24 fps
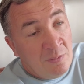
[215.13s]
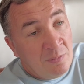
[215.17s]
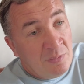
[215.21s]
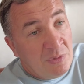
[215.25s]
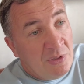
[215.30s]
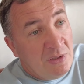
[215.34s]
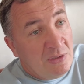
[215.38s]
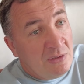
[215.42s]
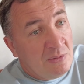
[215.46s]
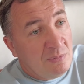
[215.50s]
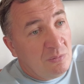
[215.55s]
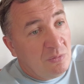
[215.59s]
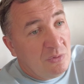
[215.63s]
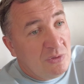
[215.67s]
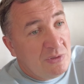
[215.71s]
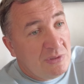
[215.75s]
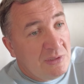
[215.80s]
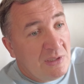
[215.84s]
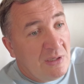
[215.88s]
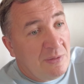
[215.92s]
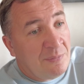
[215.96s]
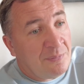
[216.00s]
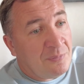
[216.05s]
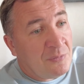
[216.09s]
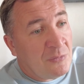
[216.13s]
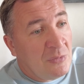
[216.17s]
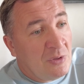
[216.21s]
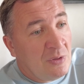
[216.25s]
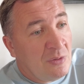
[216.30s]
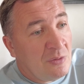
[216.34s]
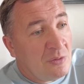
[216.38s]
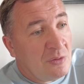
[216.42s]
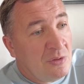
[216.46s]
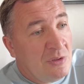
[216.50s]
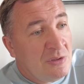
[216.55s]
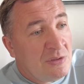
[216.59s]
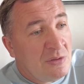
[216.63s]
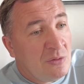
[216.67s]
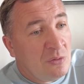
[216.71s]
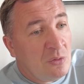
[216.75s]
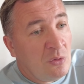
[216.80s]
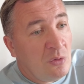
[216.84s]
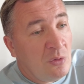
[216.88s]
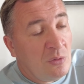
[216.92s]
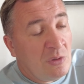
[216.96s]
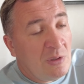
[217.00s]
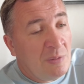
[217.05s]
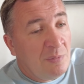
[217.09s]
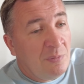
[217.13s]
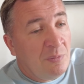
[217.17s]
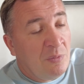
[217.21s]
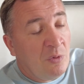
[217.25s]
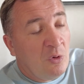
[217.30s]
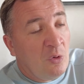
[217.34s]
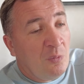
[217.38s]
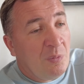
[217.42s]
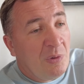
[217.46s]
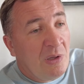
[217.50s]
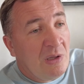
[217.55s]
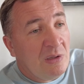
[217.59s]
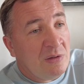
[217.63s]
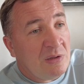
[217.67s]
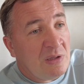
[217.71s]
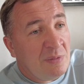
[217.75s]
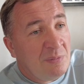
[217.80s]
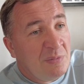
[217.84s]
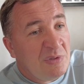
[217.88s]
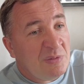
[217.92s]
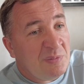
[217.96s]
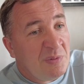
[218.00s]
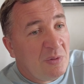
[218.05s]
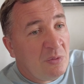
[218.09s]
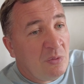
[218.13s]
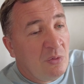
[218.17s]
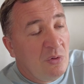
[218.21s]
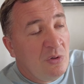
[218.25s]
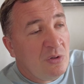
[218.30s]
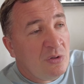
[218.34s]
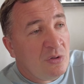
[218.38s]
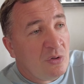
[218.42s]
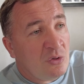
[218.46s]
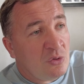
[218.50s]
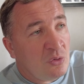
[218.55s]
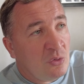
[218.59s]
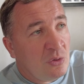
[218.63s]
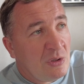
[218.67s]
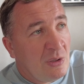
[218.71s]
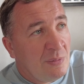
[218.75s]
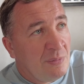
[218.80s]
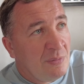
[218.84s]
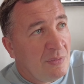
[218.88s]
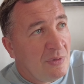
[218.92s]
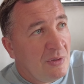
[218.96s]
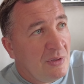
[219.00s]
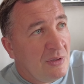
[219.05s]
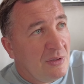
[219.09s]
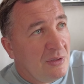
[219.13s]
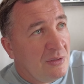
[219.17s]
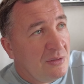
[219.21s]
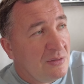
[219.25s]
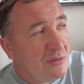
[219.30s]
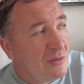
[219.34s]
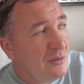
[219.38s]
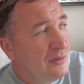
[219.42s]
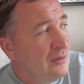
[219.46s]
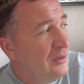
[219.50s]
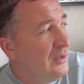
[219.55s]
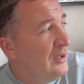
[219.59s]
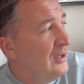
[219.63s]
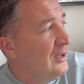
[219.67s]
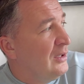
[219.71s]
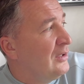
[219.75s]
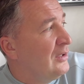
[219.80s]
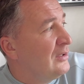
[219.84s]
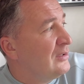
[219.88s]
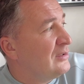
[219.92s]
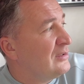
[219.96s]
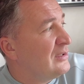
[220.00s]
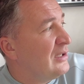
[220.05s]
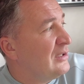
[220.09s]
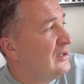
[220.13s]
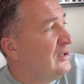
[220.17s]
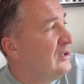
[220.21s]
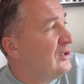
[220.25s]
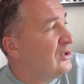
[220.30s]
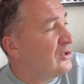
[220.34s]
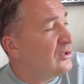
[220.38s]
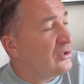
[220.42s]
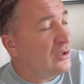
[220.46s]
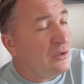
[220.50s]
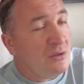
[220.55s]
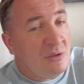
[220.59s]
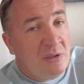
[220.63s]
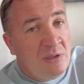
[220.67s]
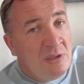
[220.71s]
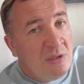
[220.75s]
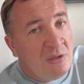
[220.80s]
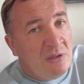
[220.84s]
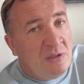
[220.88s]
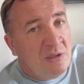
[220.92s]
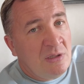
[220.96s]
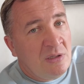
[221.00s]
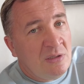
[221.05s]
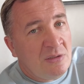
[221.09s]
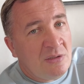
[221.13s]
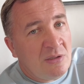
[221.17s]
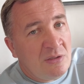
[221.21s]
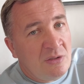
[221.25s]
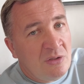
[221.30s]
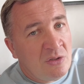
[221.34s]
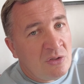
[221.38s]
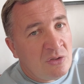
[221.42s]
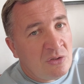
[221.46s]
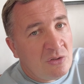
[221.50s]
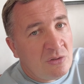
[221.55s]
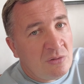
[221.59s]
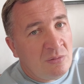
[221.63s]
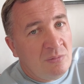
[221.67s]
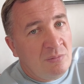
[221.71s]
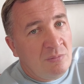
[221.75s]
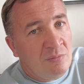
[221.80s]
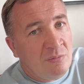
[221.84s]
Поэтому не знаю, э, если кто-то там покупал, там беспокоится, что там задержка, да нет никаких задержек.